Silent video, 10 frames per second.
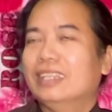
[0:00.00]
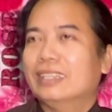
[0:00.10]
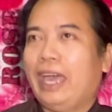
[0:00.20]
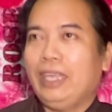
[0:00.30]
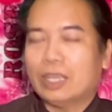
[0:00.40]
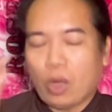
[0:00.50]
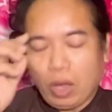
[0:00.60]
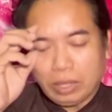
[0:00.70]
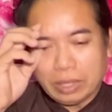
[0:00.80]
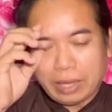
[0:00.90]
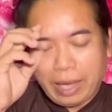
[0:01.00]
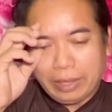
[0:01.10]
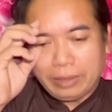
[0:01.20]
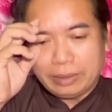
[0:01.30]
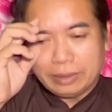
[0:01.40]
tại vì có những
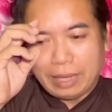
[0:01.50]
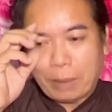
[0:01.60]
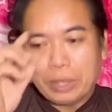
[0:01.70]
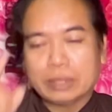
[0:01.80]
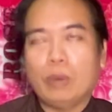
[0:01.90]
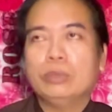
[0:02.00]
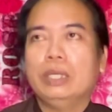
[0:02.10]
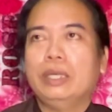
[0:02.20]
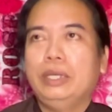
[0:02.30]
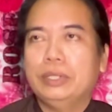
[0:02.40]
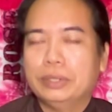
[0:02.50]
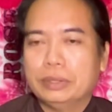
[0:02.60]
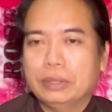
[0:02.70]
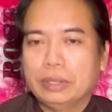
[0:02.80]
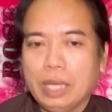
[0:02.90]
cái là mình không thể chỉ
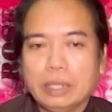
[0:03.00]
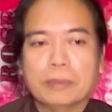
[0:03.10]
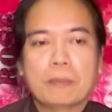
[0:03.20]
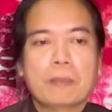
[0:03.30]
được nhưng